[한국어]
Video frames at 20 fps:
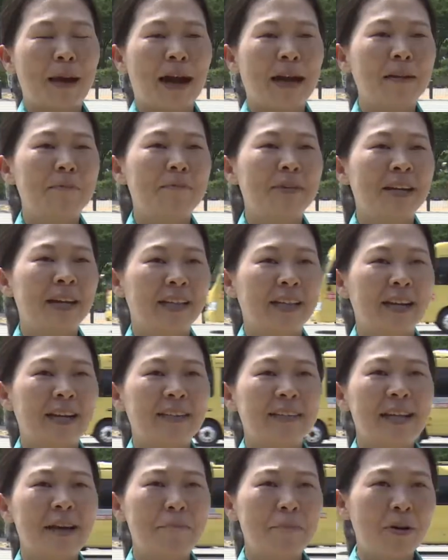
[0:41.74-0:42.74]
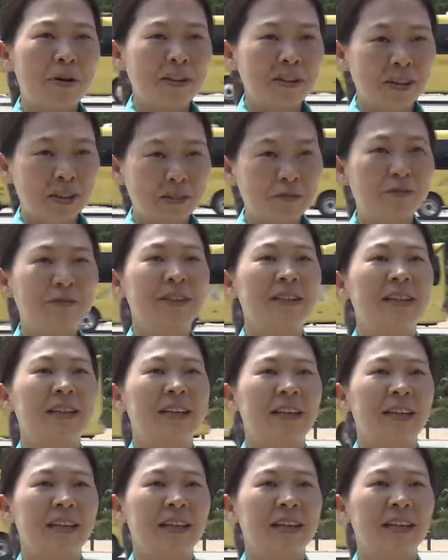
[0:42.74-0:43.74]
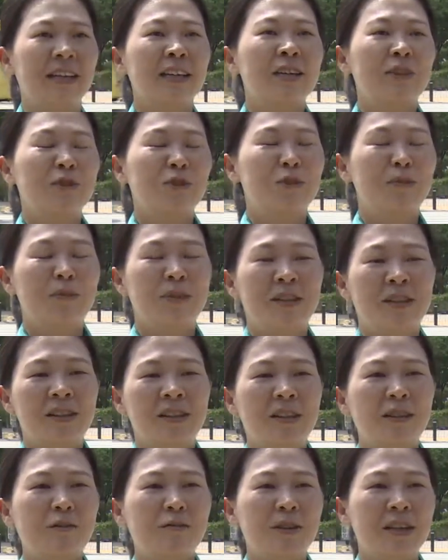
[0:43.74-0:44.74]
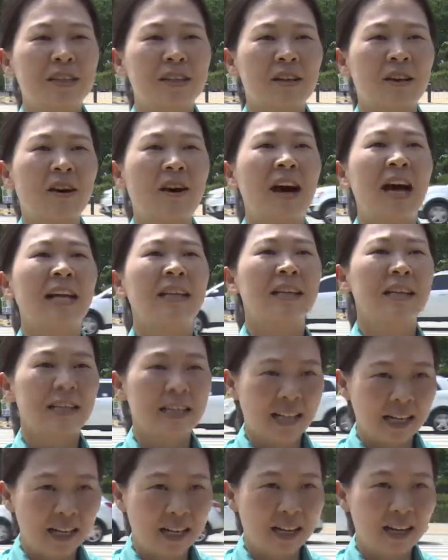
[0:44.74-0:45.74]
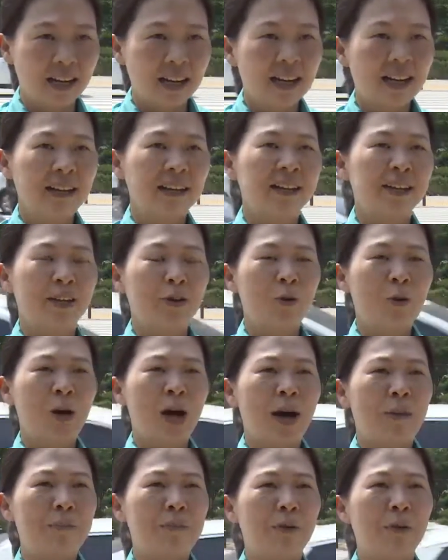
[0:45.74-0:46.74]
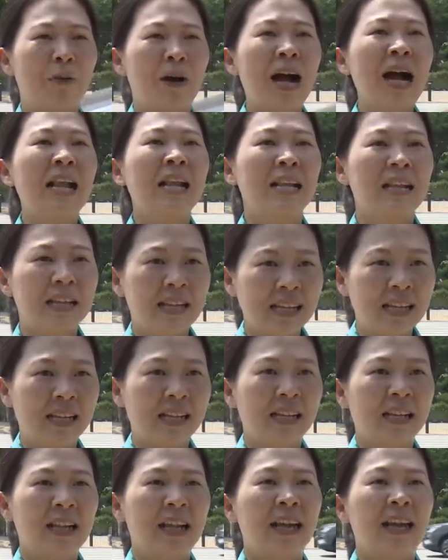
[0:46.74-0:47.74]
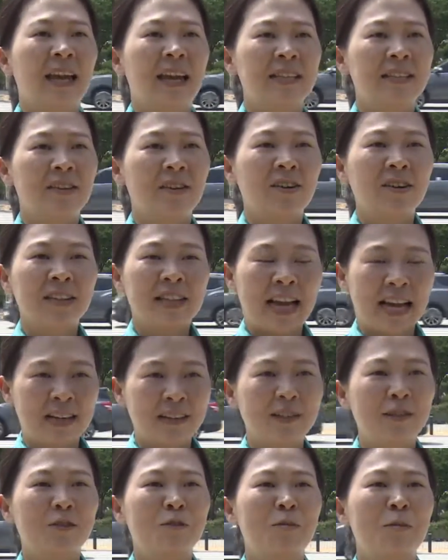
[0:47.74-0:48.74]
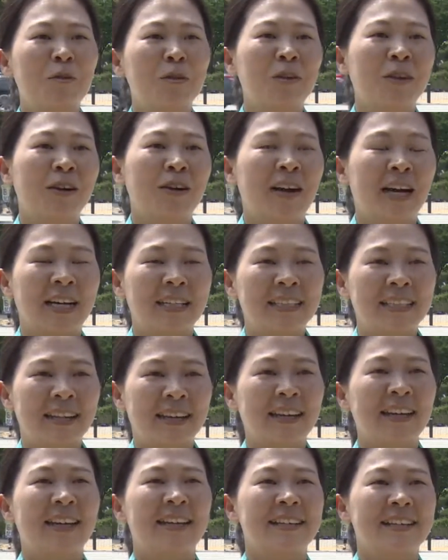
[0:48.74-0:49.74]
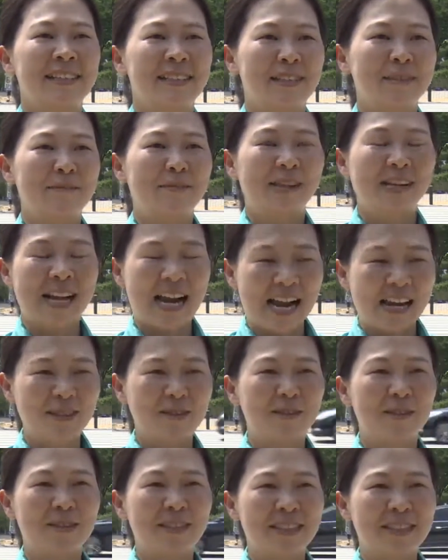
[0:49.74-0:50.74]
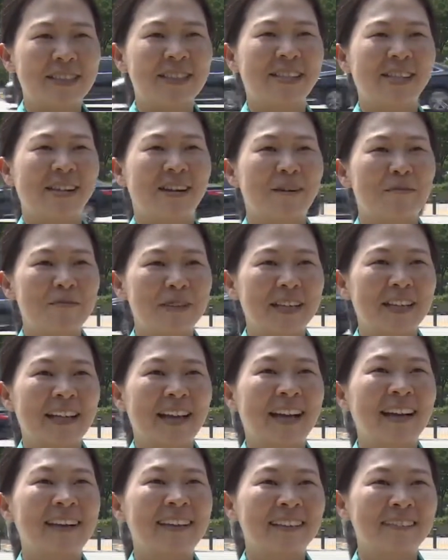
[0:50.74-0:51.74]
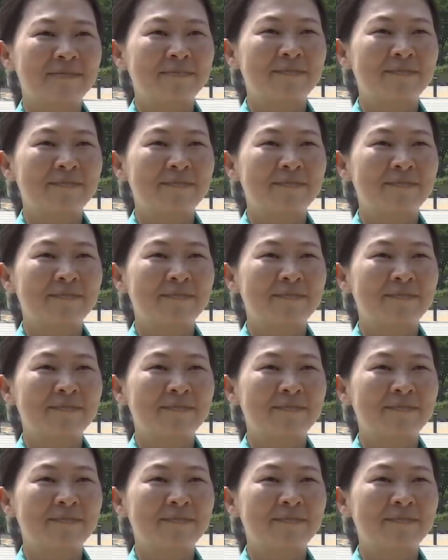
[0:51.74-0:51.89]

저희 바른미래당 3번 일꾼들이 주민들을 위해서 한 일, 그리고 앞으로 할 일에서 다른 후보들과 차이가 있음을 알 수 있으실 겁니다.